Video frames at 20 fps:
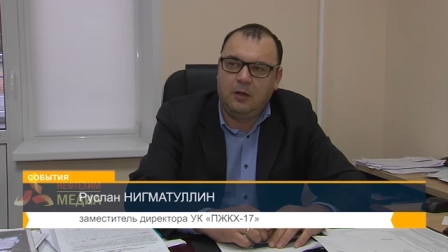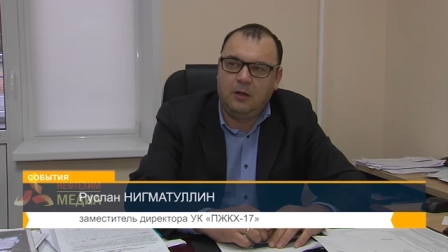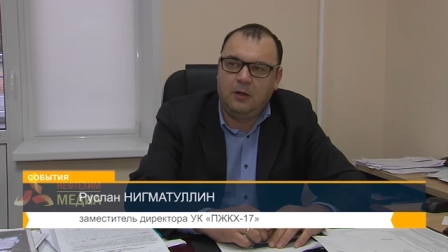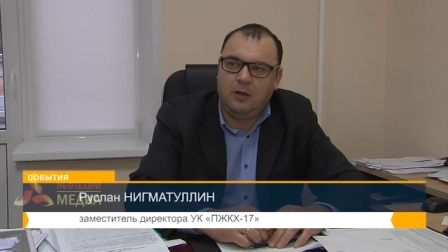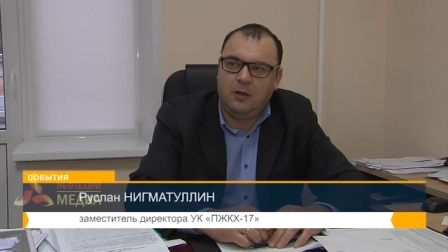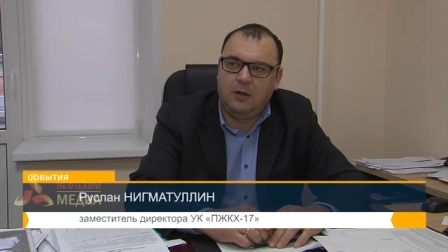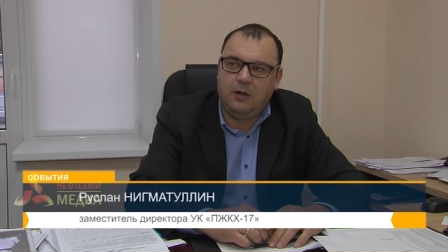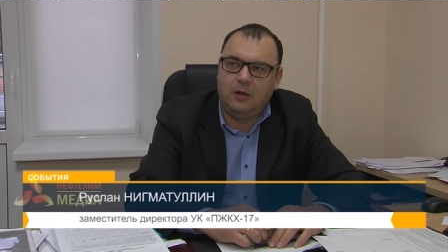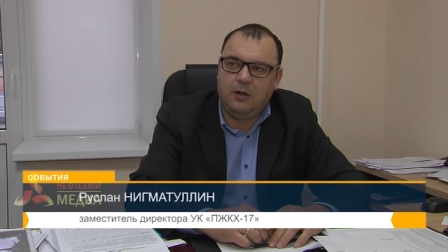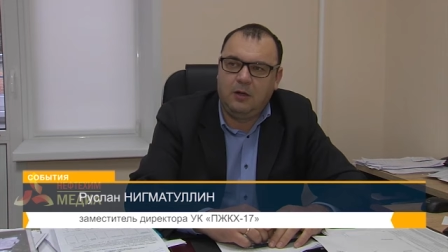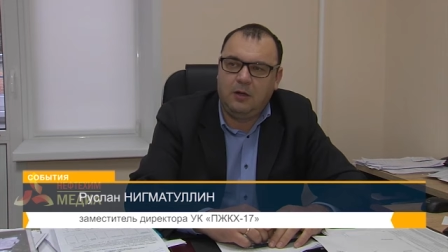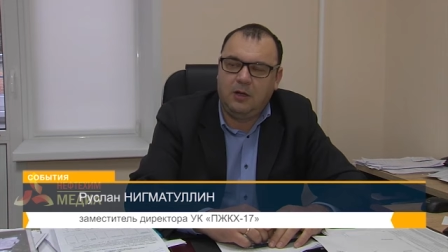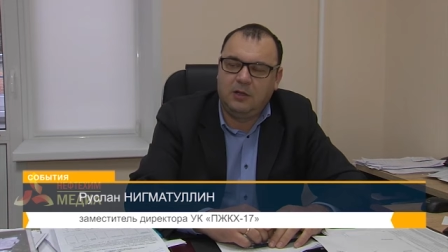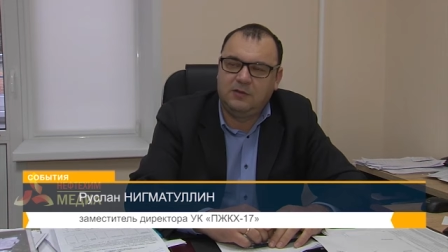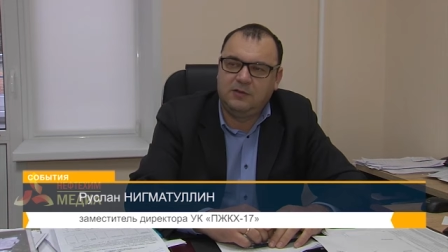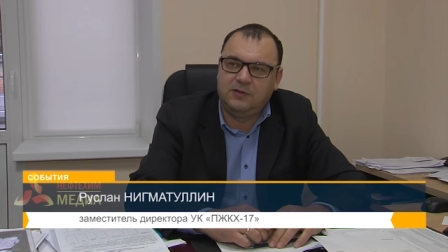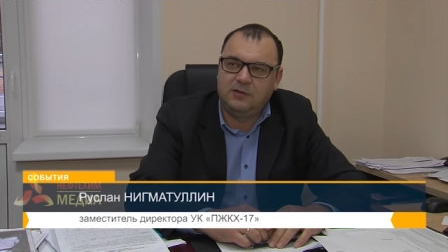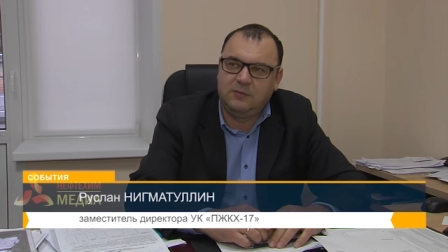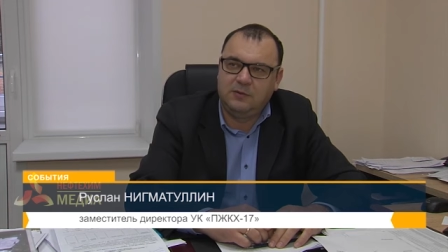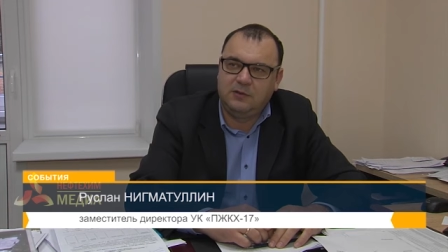э,
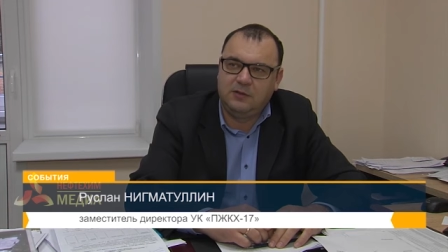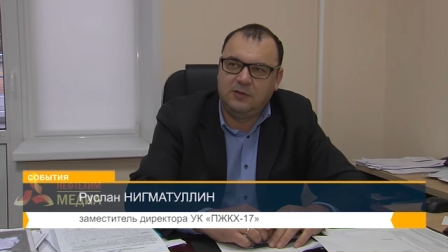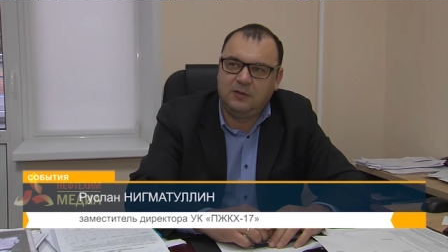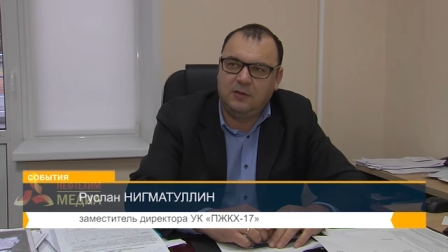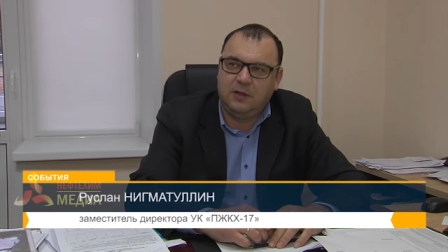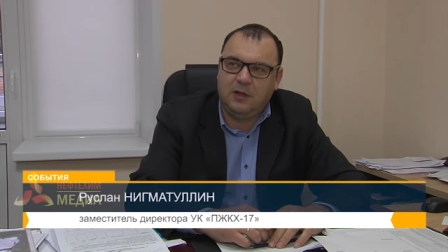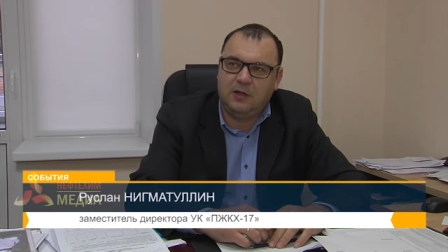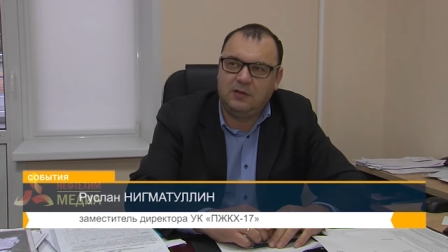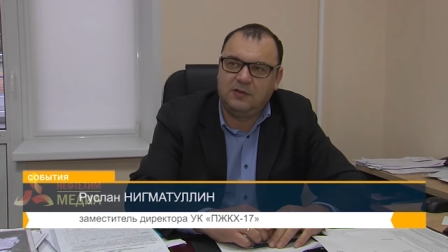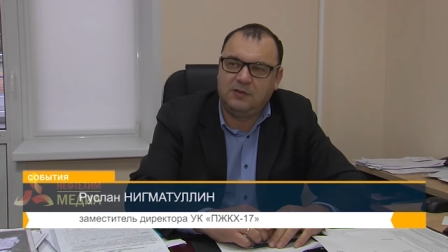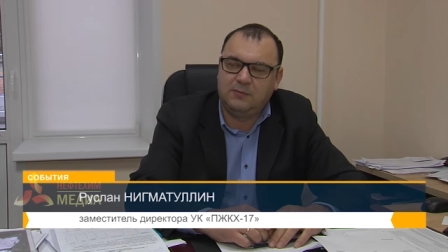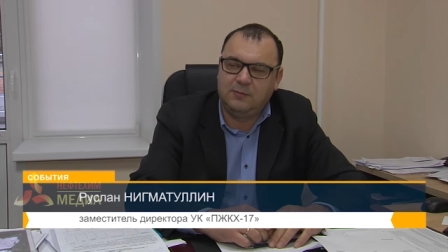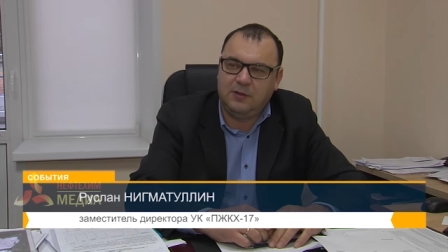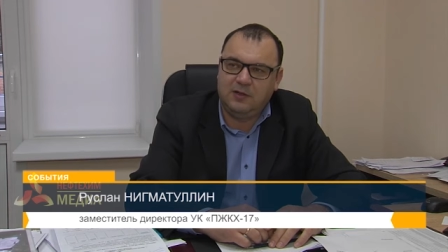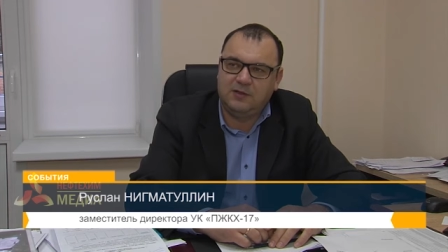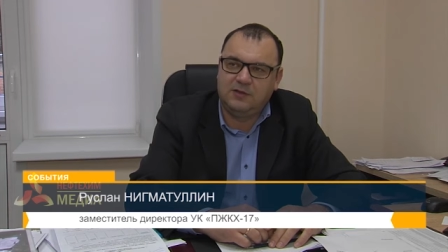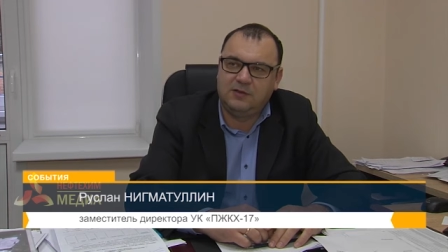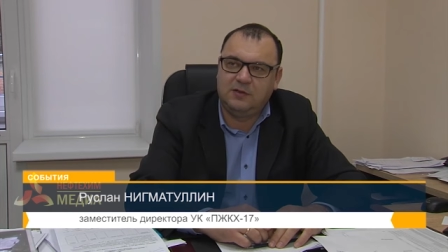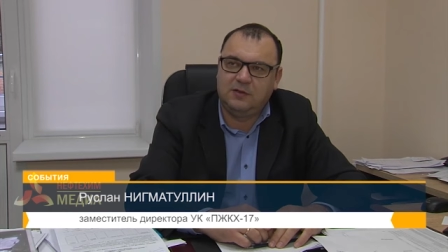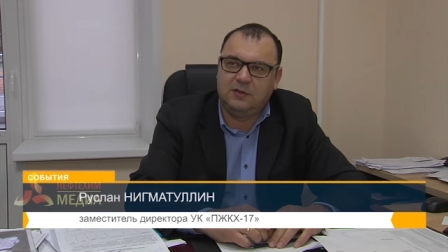от,
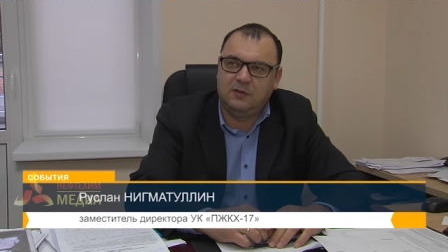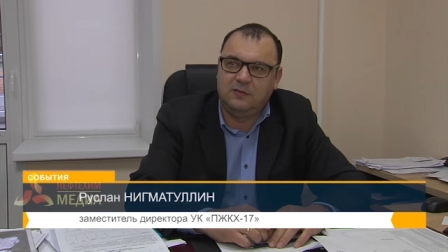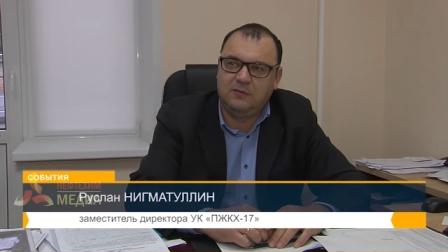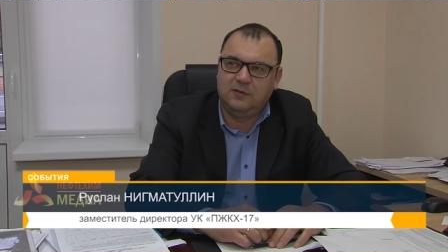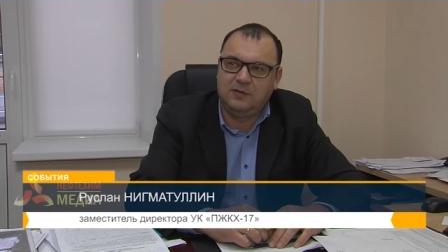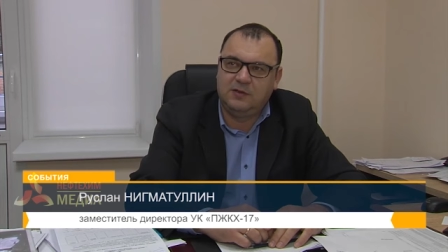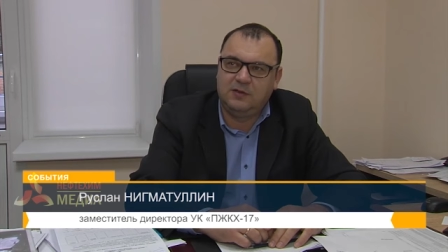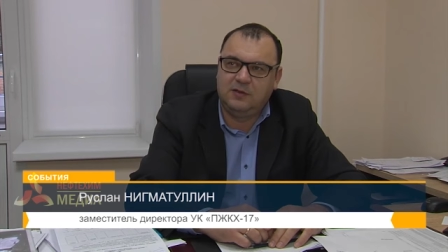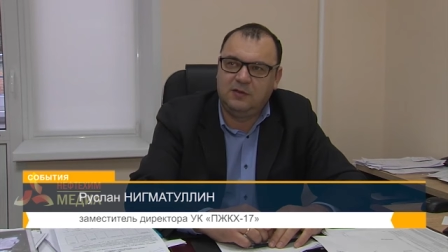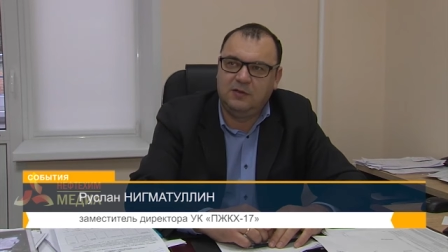17 до 20